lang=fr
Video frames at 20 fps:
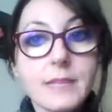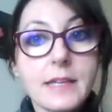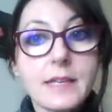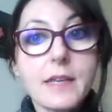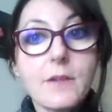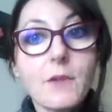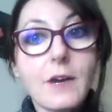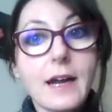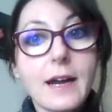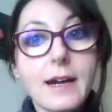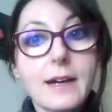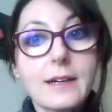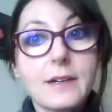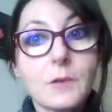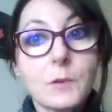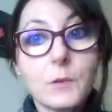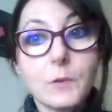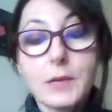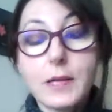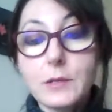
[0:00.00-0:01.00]
Et voilà,
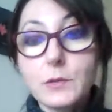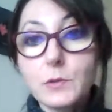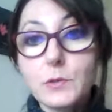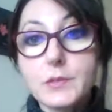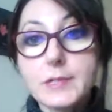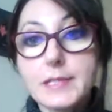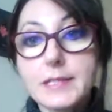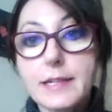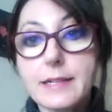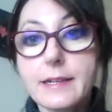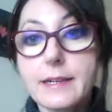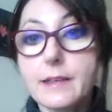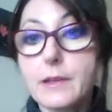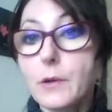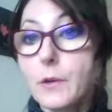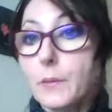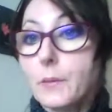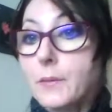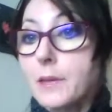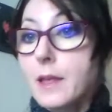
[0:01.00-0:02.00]
on a tous ces
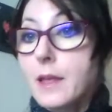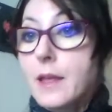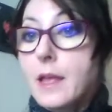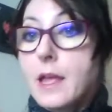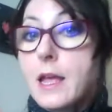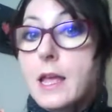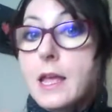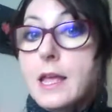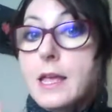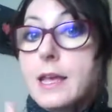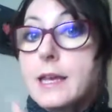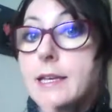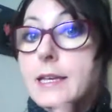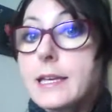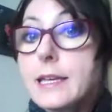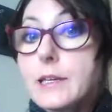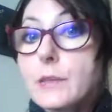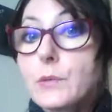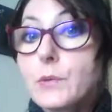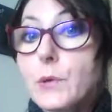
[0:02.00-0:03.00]
ingrédients.
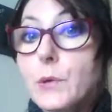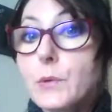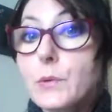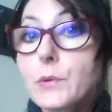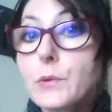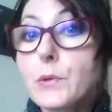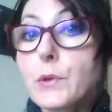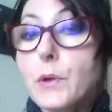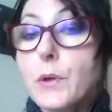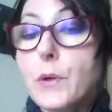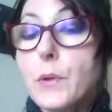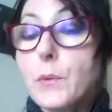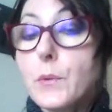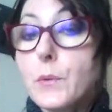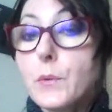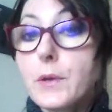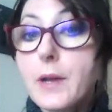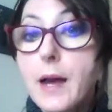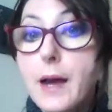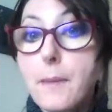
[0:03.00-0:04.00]
Et donc,
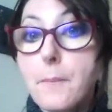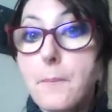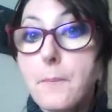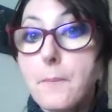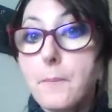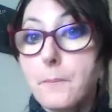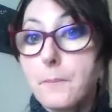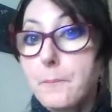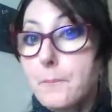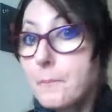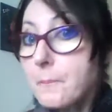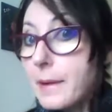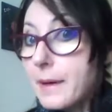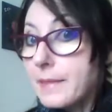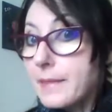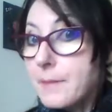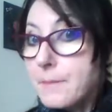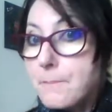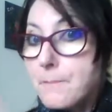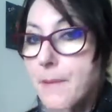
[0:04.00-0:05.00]
on n'a pas
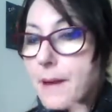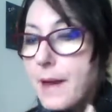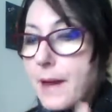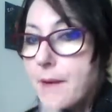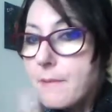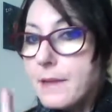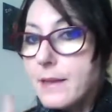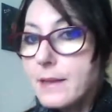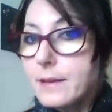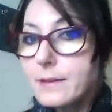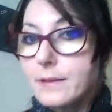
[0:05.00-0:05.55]
de parabènes,